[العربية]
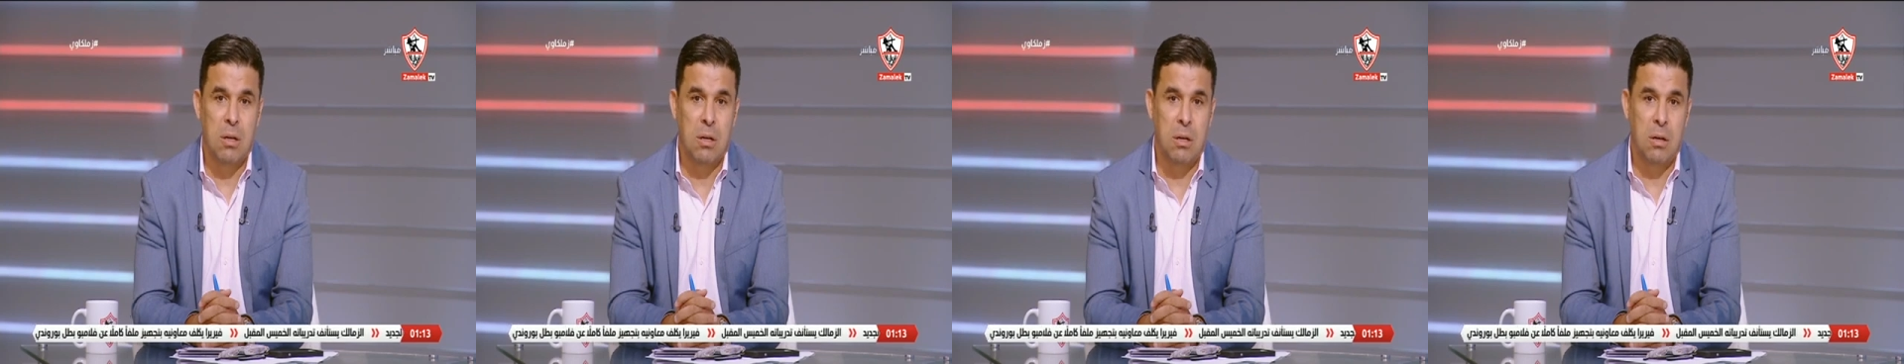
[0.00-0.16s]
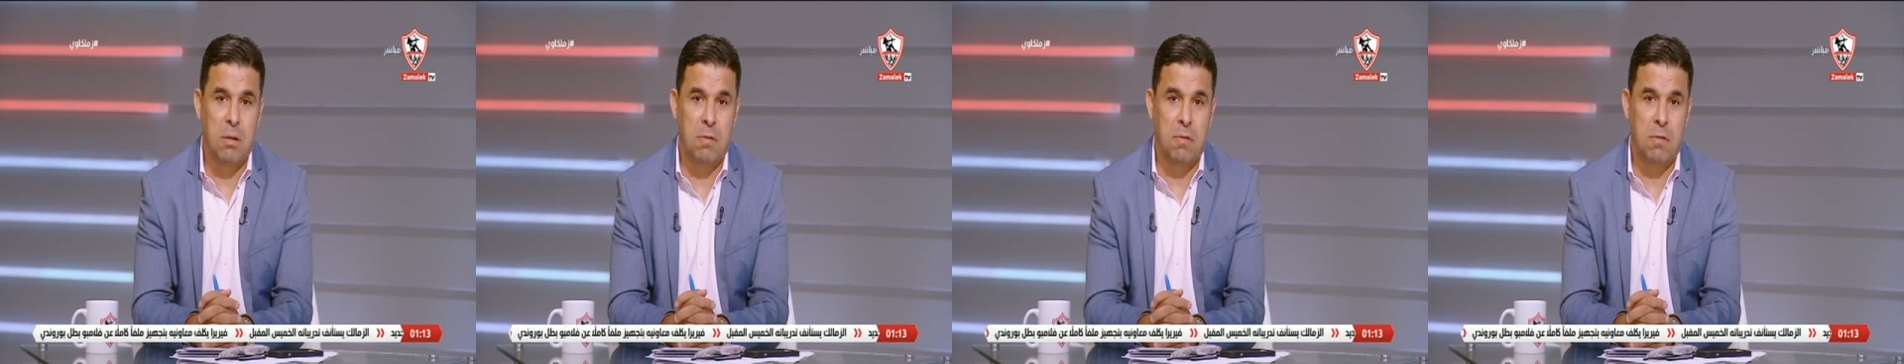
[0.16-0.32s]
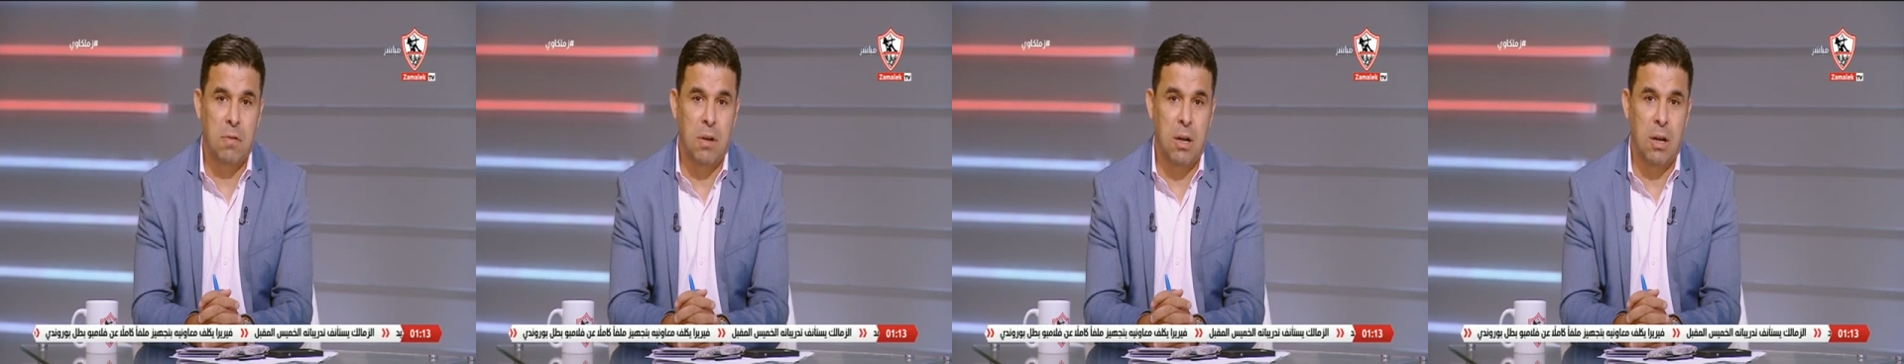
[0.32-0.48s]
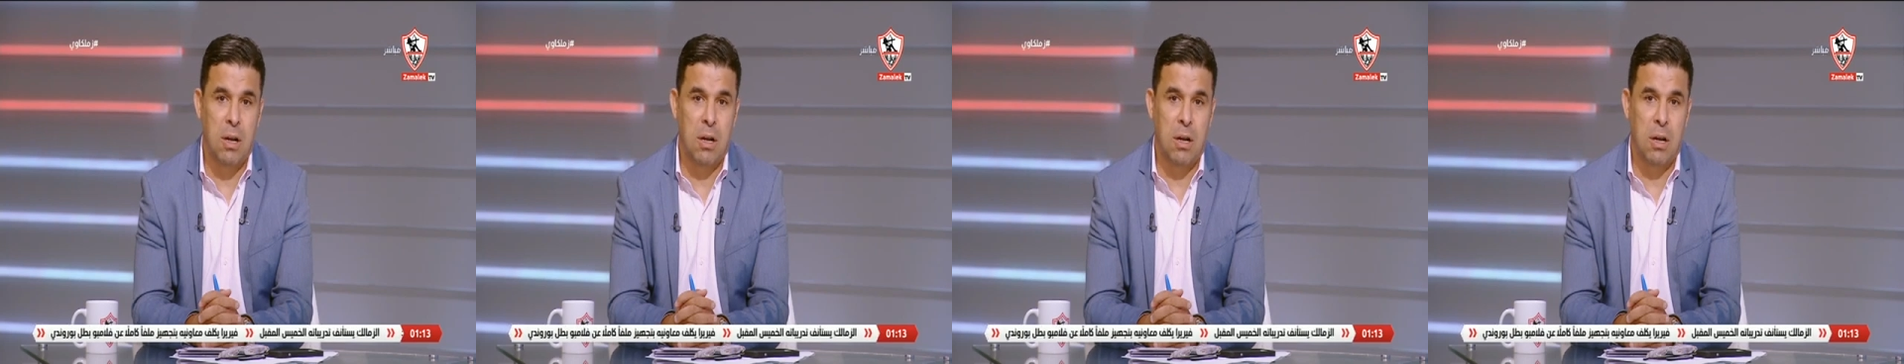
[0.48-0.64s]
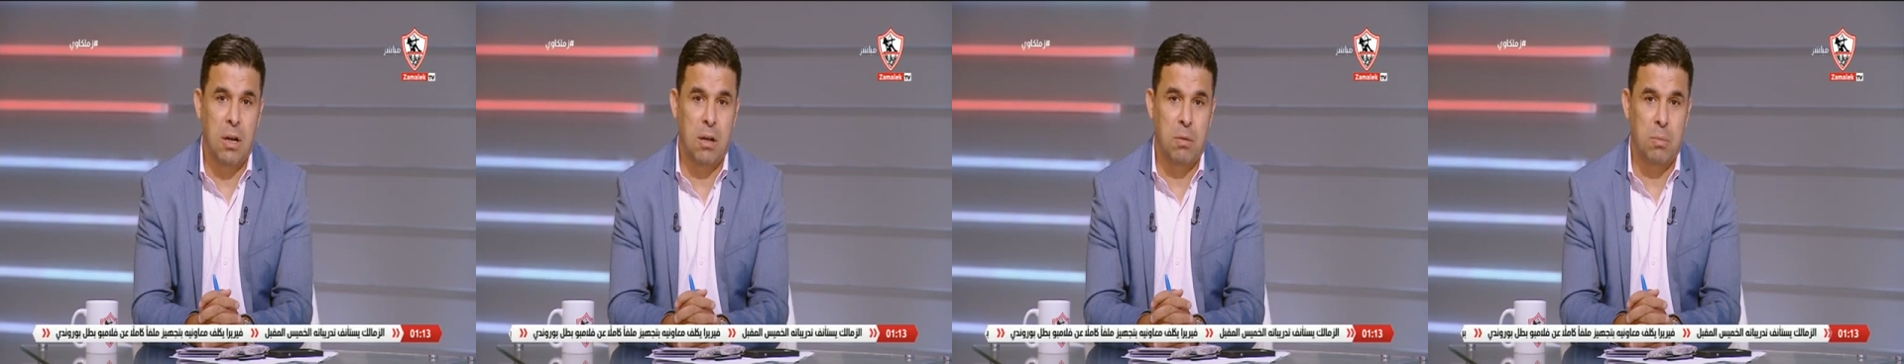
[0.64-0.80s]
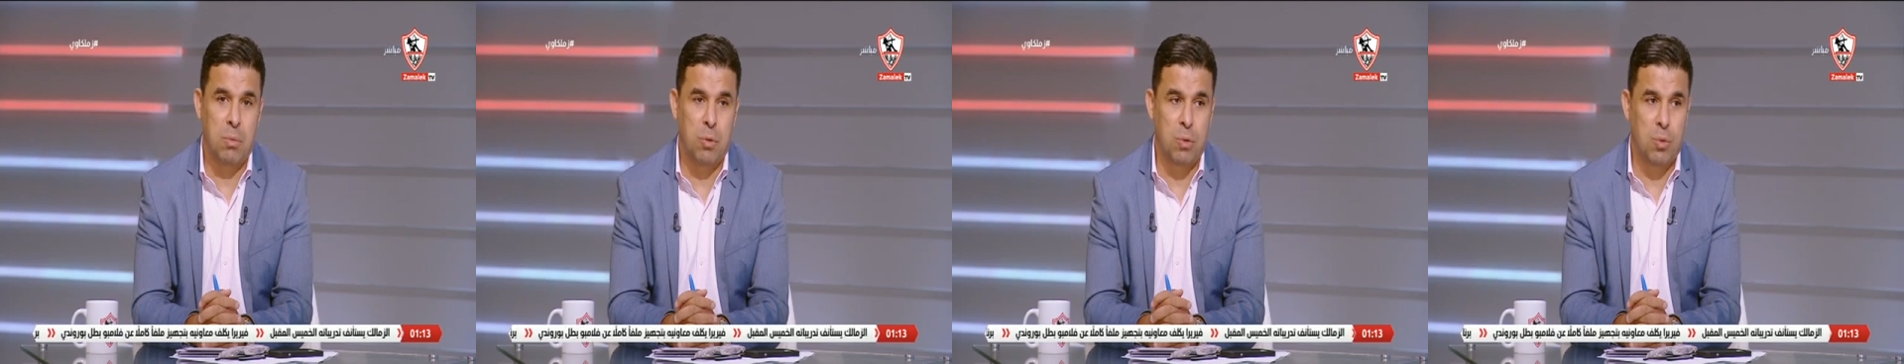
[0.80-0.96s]
آه، في
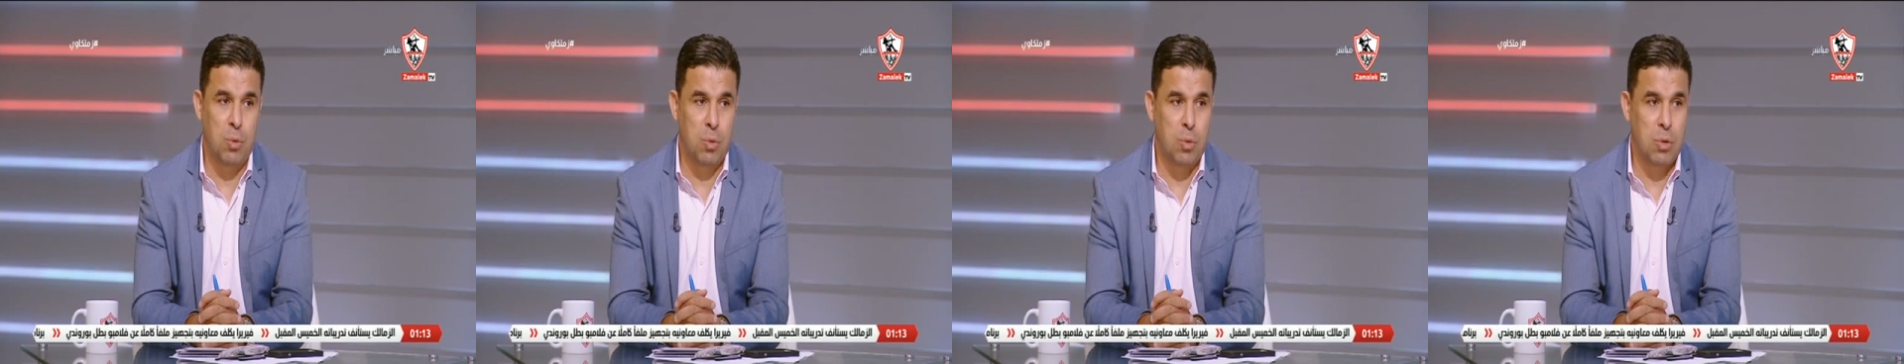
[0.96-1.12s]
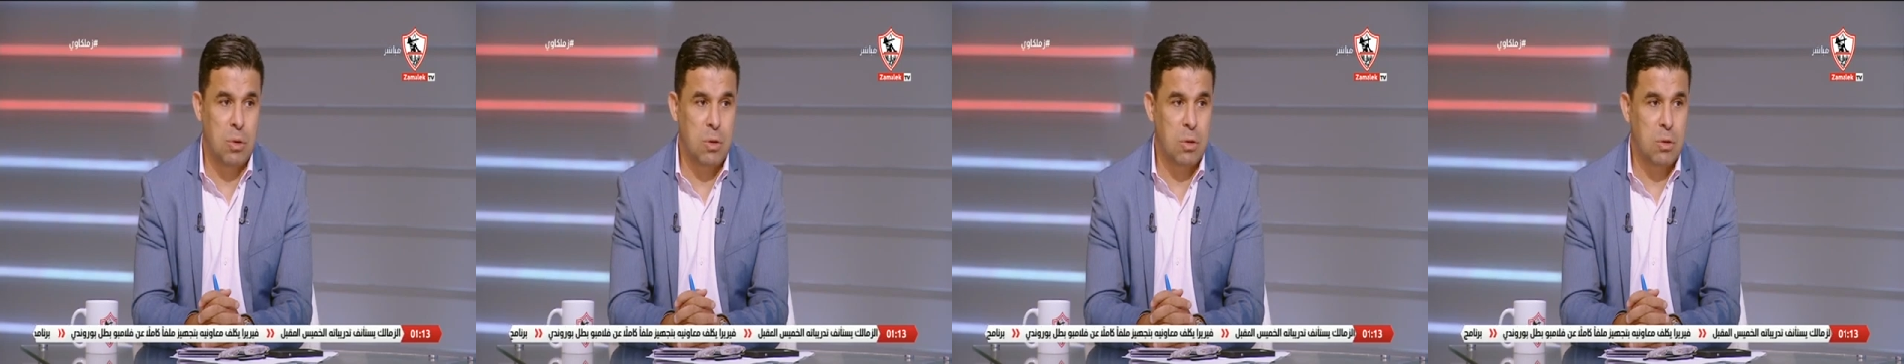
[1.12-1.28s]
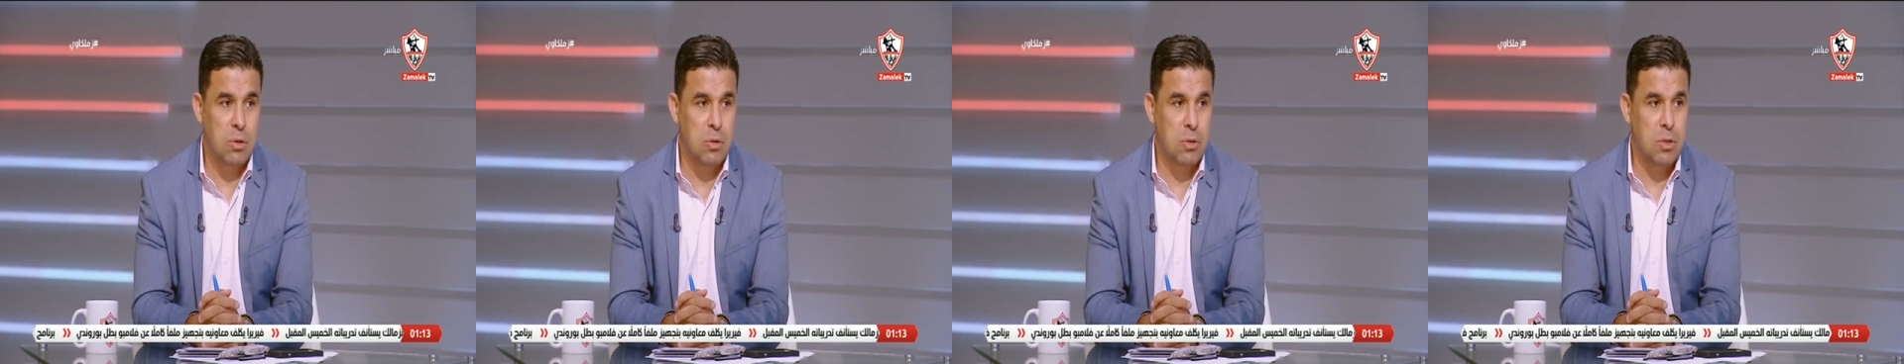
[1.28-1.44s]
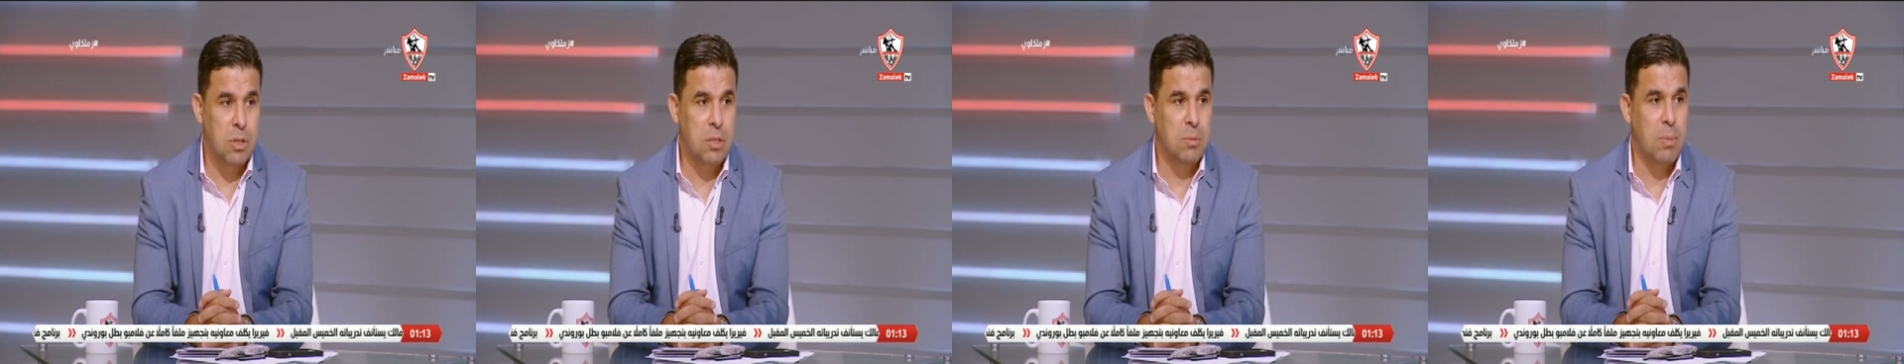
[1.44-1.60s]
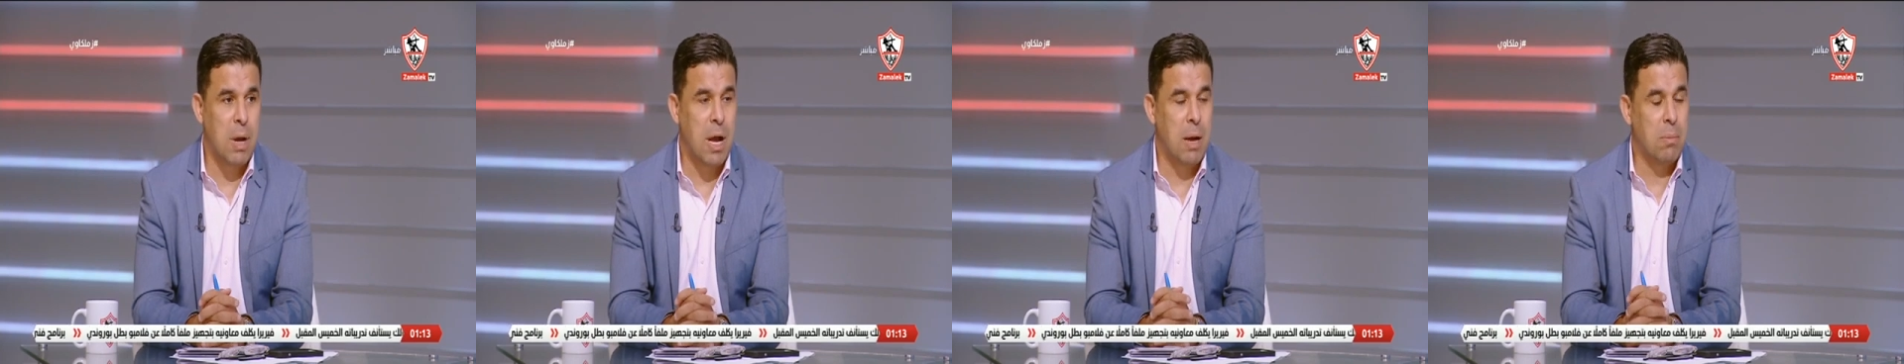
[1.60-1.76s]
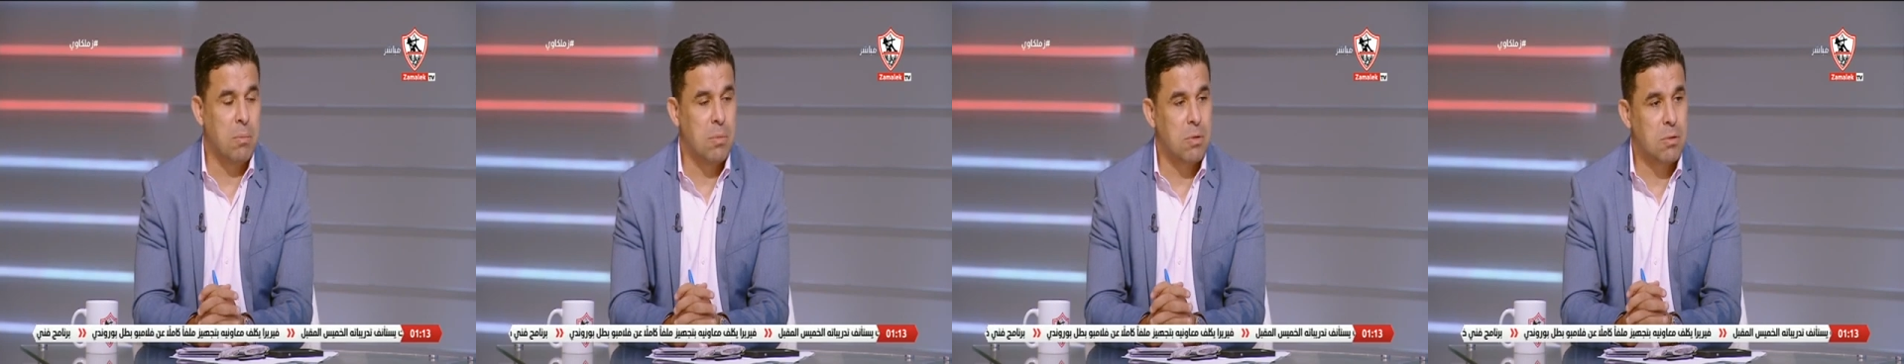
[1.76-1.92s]
البنوك
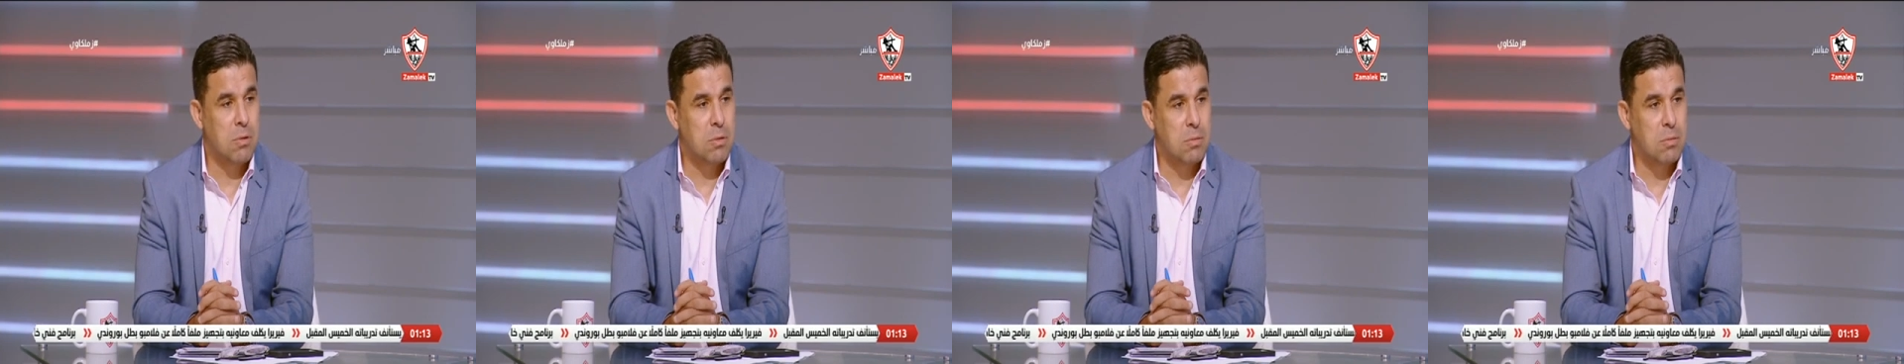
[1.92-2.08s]
استاذ محمد